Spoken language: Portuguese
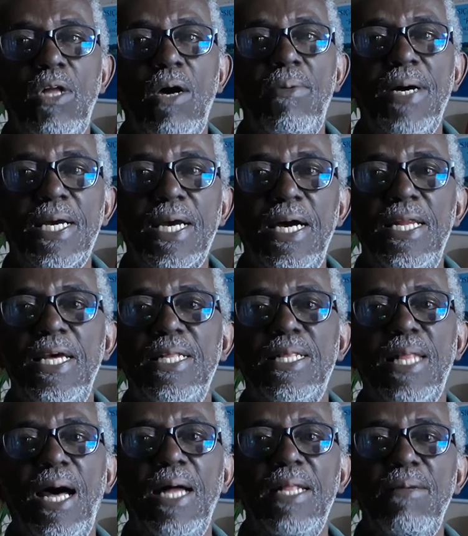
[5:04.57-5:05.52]
dar uma
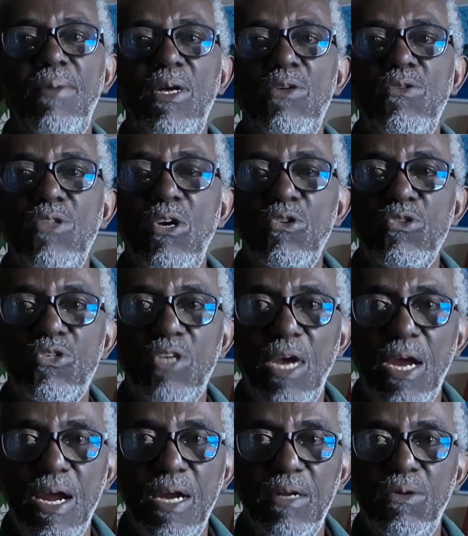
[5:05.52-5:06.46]
canetada, mas não deu
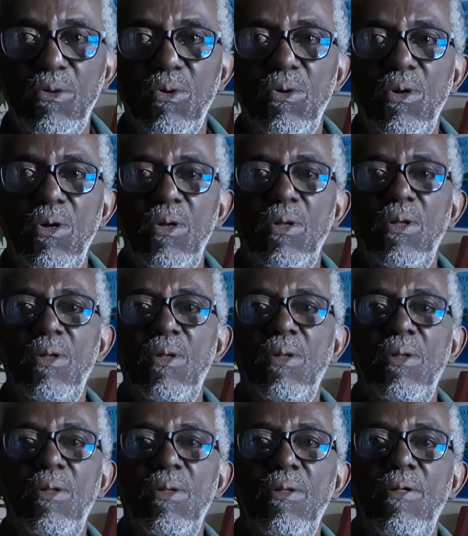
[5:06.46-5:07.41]
certo.
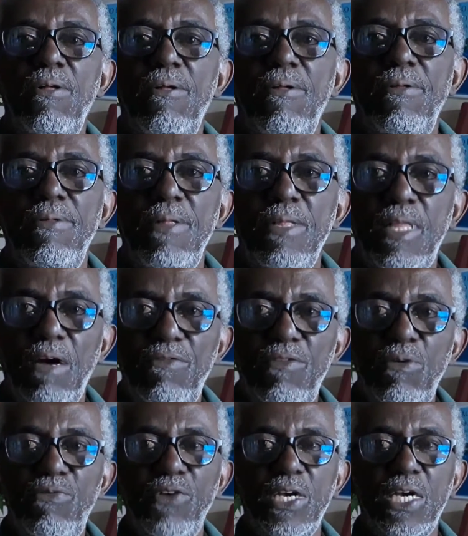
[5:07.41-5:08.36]
Então
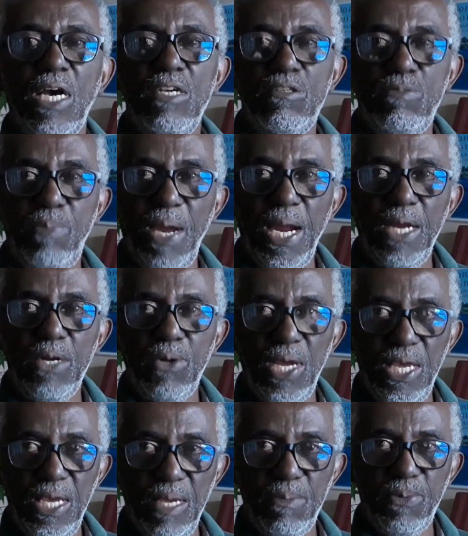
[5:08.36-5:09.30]
vamos ficar esperto
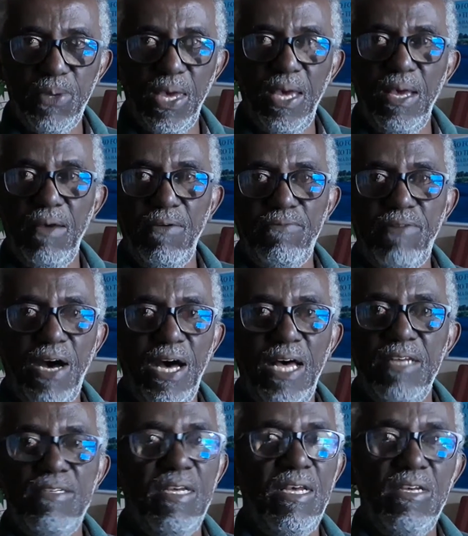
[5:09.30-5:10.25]
aí, porque
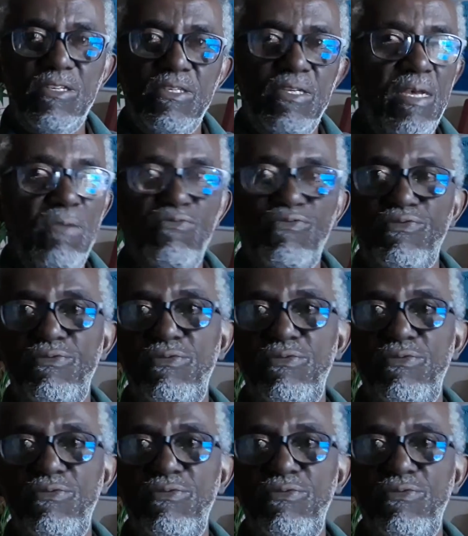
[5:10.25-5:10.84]
fazem assim,